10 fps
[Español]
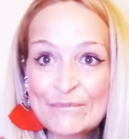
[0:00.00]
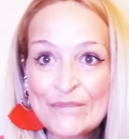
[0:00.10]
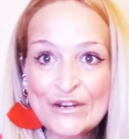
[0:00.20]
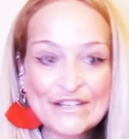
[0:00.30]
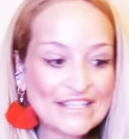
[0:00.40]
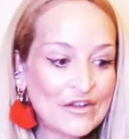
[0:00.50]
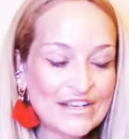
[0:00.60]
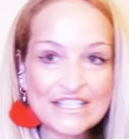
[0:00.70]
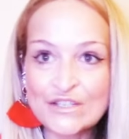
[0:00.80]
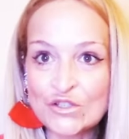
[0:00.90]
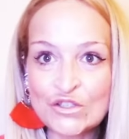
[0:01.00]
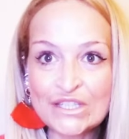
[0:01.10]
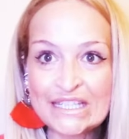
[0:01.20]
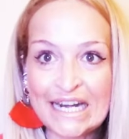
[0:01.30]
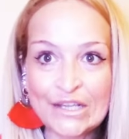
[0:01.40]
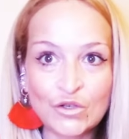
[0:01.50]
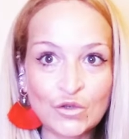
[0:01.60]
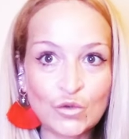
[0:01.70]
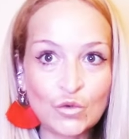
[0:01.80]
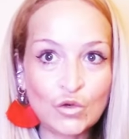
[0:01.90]
Pero en esta ocasión
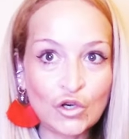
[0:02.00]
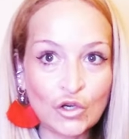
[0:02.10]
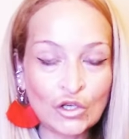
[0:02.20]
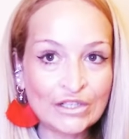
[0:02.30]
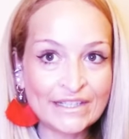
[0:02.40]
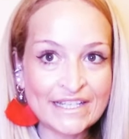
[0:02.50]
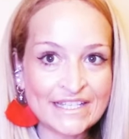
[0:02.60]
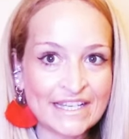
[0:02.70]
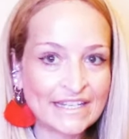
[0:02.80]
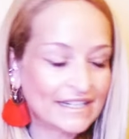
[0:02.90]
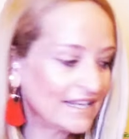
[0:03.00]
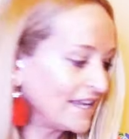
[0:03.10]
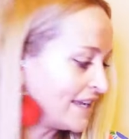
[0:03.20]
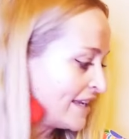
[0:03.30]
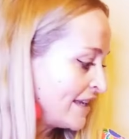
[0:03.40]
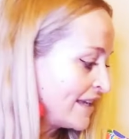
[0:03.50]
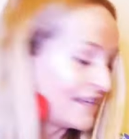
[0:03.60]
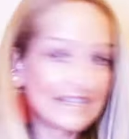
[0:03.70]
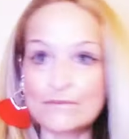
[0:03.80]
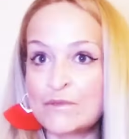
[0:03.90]
traigo un haul de Seine. Eh,
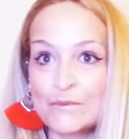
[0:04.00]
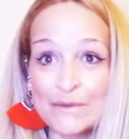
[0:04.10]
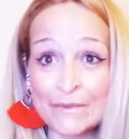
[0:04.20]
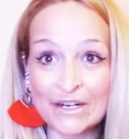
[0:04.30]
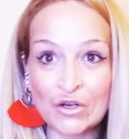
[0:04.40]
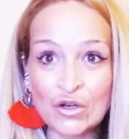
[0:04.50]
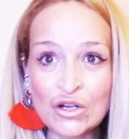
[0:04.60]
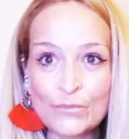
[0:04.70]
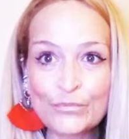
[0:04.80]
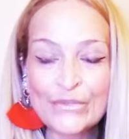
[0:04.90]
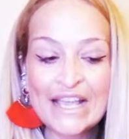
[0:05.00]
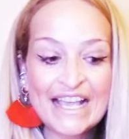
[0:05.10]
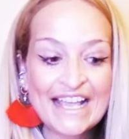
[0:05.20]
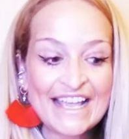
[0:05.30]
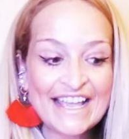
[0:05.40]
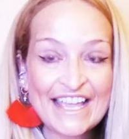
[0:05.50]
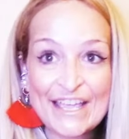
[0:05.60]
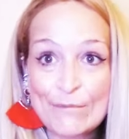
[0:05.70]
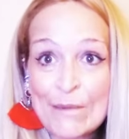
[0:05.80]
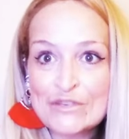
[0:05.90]
es mi primer haul.
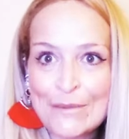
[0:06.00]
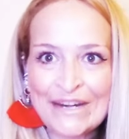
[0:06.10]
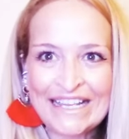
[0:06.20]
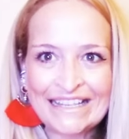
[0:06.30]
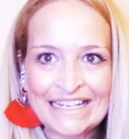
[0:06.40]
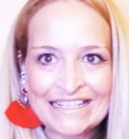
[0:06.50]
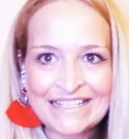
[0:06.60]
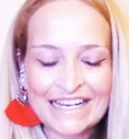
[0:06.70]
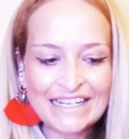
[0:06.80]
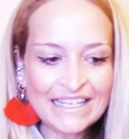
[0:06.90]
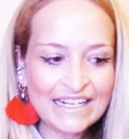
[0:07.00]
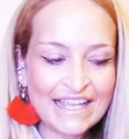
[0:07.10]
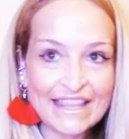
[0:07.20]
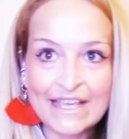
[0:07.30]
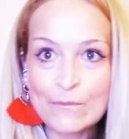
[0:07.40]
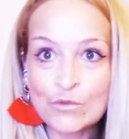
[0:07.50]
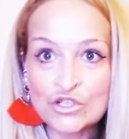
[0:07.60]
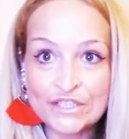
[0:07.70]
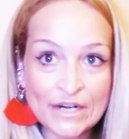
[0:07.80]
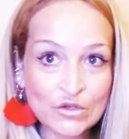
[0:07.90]
Eh, vamos a ver qué tal sale. La idea es
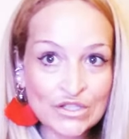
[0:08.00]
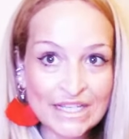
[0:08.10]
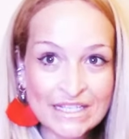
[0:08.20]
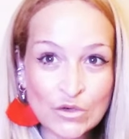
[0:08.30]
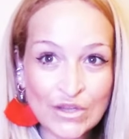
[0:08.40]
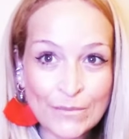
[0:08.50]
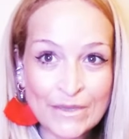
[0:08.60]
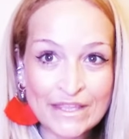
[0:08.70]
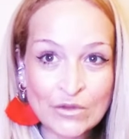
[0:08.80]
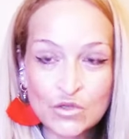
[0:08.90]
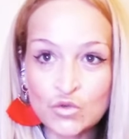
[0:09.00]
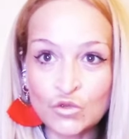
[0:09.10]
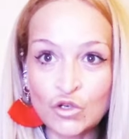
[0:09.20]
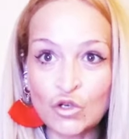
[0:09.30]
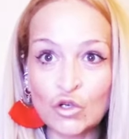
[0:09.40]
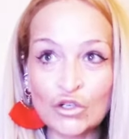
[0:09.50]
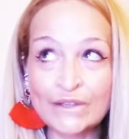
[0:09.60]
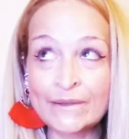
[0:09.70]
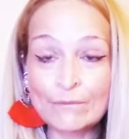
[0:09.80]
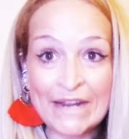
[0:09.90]
mostraros qué es lo que he pedido. Es un haul
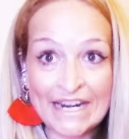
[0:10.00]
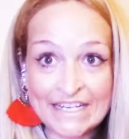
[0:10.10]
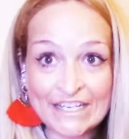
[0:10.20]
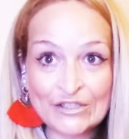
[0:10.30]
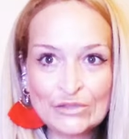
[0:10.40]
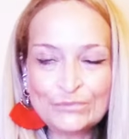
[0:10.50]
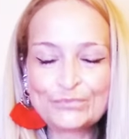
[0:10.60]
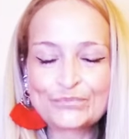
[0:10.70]
veraniego.